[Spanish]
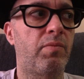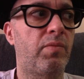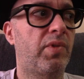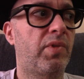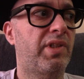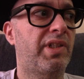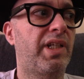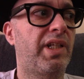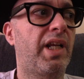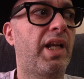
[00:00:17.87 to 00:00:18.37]

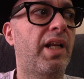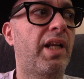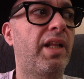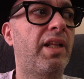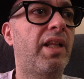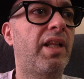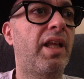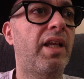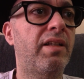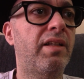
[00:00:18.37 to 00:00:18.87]
por ser
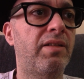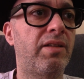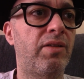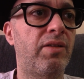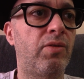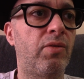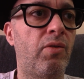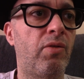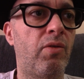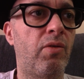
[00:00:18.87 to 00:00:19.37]
alguien de
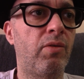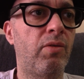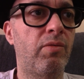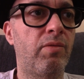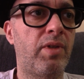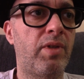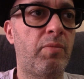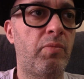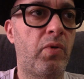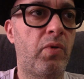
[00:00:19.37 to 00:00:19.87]
éxito,
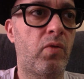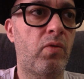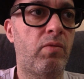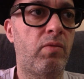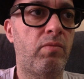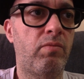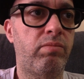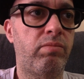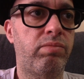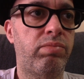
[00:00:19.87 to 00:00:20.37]

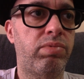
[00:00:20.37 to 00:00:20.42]
tipo